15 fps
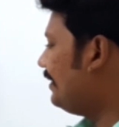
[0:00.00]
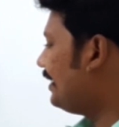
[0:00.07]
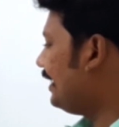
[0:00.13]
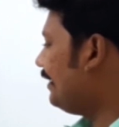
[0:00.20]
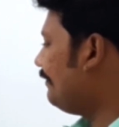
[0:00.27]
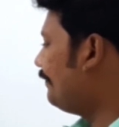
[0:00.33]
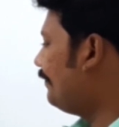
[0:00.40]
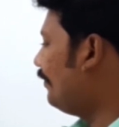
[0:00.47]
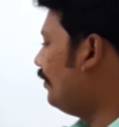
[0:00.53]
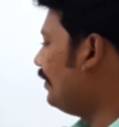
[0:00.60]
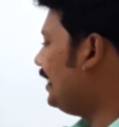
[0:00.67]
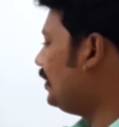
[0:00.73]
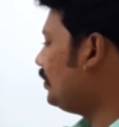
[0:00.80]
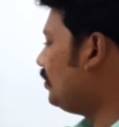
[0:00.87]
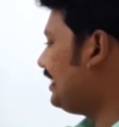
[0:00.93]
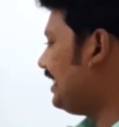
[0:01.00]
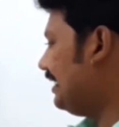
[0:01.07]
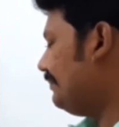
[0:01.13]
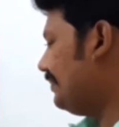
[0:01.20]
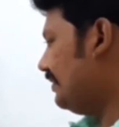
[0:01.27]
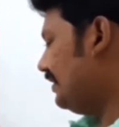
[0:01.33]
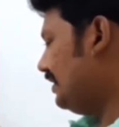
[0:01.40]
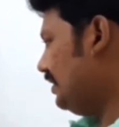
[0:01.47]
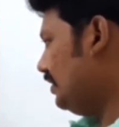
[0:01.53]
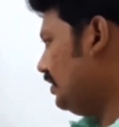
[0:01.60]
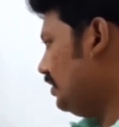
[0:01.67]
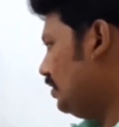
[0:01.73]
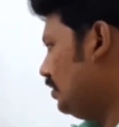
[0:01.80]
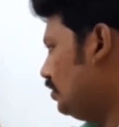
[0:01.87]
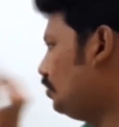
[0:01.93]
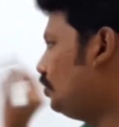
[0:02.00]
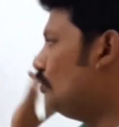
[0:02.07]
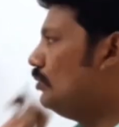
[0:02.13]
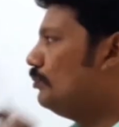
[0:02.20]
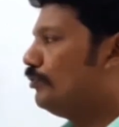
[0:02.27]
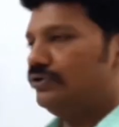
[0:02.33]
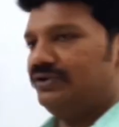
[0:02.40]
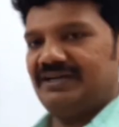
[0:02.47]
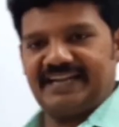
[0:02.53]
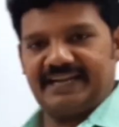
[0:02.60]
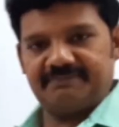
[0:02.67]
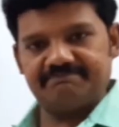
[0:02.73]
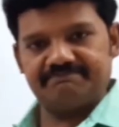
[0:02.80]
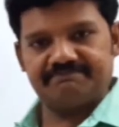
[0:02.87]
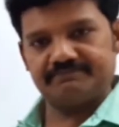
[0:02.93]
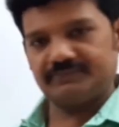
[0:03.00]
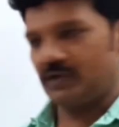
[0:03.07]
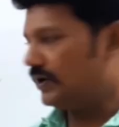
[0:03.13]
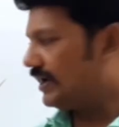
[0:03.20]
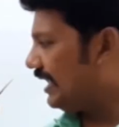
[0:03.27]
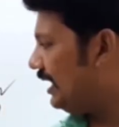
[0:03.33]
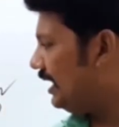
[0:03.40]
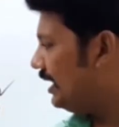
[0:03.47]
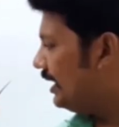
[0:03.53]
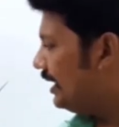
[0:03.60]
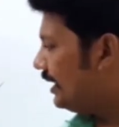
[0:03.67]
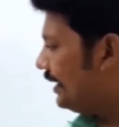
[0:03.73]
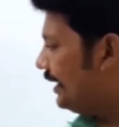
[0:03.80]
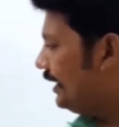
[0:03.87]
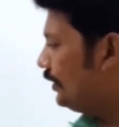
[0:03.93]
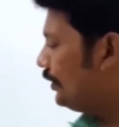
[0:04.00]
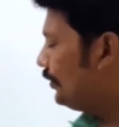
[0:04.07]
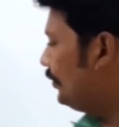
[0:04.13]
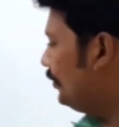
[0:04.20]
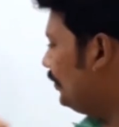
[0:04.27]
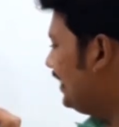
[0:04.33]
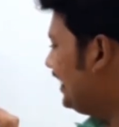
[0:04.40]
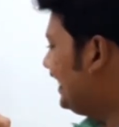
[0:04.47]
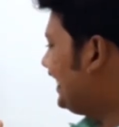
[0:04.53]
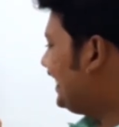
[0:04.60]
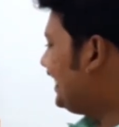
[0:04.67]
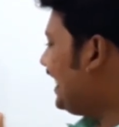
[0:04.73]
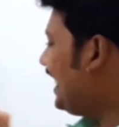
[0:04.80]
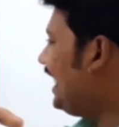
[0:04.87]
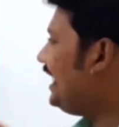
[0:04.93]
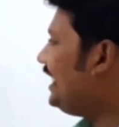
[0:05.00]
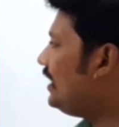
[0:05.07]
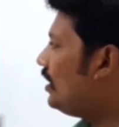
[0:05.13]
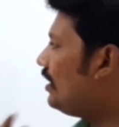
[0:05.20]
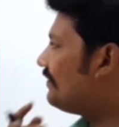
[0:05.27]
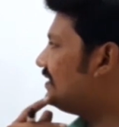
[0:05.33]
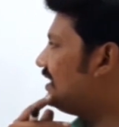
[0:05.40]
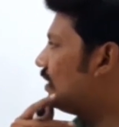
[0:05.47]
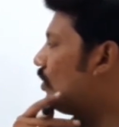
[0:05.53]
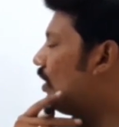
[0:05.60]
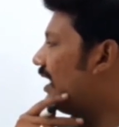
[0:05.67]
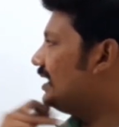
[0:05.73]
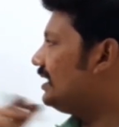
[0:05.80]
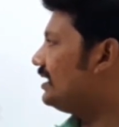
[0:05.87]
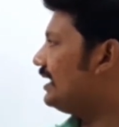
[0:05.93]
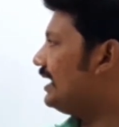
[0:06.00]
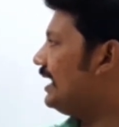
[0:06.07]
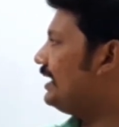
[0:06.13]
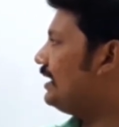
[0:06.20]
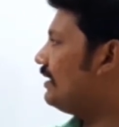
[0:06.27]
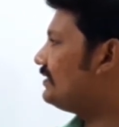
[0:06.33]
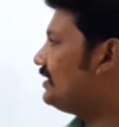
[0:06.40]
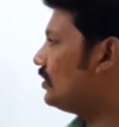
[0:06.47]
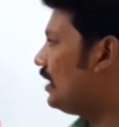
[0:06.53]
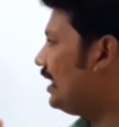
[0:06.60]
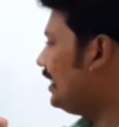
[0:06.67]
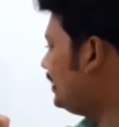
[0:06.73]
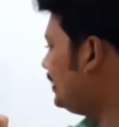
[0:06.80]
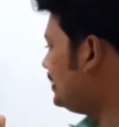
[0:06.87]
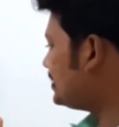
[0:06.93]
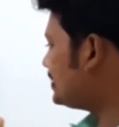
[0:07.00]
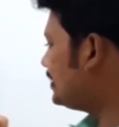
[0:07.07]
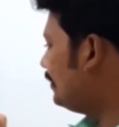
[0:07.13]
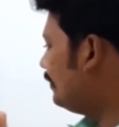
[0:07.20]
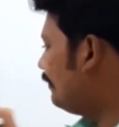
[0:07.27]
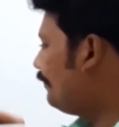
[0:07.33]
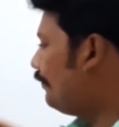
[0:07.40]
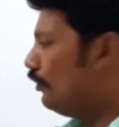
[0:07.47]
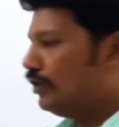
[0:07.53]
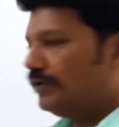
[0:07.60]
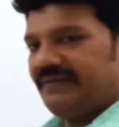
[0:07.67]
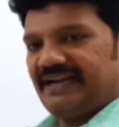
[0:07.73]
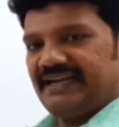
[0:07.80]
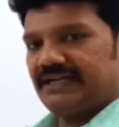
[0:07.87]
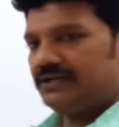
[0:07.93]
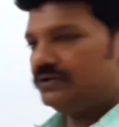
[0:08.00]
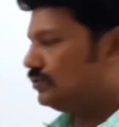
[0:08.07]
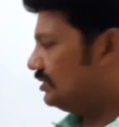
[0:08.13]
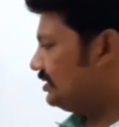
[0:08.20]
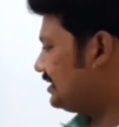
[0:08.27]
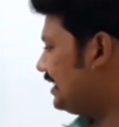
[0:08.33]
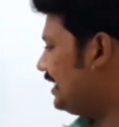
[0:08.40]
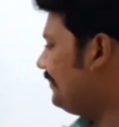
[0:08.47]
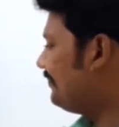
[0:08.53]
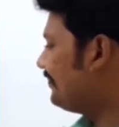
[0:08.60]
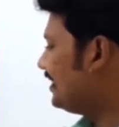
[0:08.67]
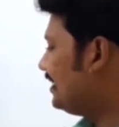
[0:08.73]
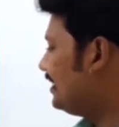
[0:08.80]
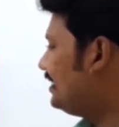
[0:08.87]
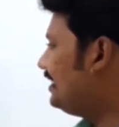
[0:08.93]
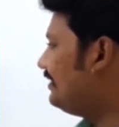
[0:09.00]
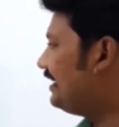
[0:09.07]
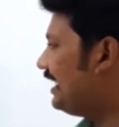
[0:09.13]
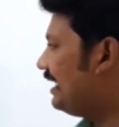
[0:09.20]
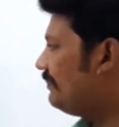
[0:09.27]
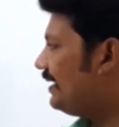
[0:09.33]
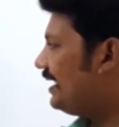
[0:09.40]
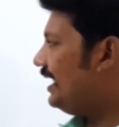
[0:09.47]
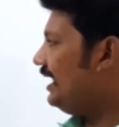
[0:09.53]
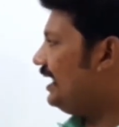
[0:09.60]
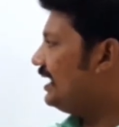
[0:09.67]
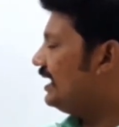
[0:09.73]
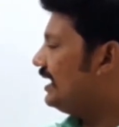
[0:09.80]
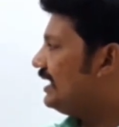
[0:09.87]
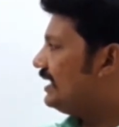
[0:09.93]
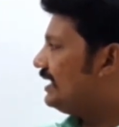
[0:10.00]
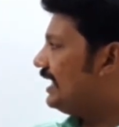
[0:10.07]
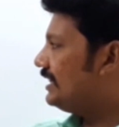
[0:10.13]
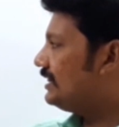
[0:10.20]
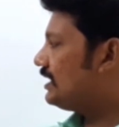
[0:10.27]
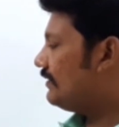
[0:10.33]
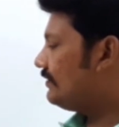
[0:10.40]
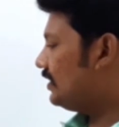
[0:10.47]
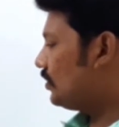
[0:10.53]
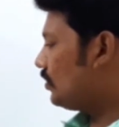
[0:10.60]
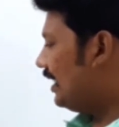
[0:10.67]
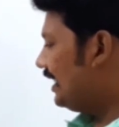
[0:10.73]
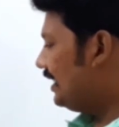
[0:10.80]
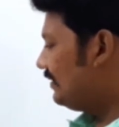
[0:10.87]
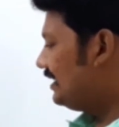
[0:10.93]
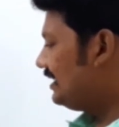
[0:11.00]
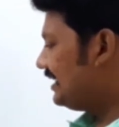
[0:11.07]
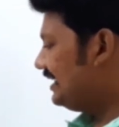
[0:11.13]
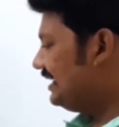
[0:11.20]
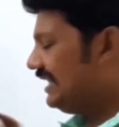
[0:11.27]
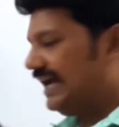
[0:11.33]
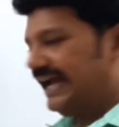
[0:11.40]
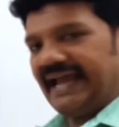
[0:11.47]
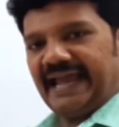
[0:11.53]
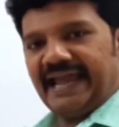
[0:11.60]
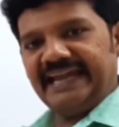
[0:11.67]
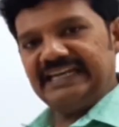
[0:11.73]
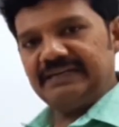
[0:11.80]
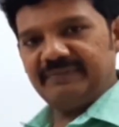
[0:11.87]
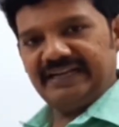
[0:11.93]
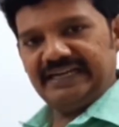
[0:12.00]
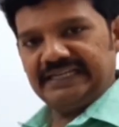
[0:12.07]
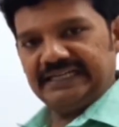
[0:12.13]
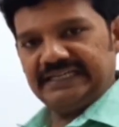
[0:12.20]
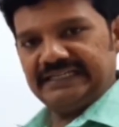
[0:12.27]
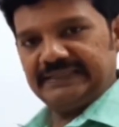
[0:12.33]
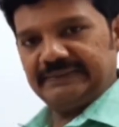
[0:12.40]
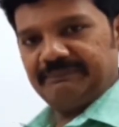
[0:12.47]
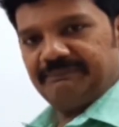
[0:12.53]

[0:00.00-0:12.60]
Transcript: பண்ணுறேன் ஃபோர் இன்ட்டு டென் பவர் டூன்னு போட்டுக்கிறேன் ஓகே இன்ட்டு ஏரியா ஆஃப் த காயில் ஏரியா ஆஃப் த காயில் இஸ் ஃபோர் மீட்டர்னு கொடுத்துட்டான் டிவைடட் பை லென்த் ஆஃப் த காயில் வந்துட்டு எயிட் மீட்டர்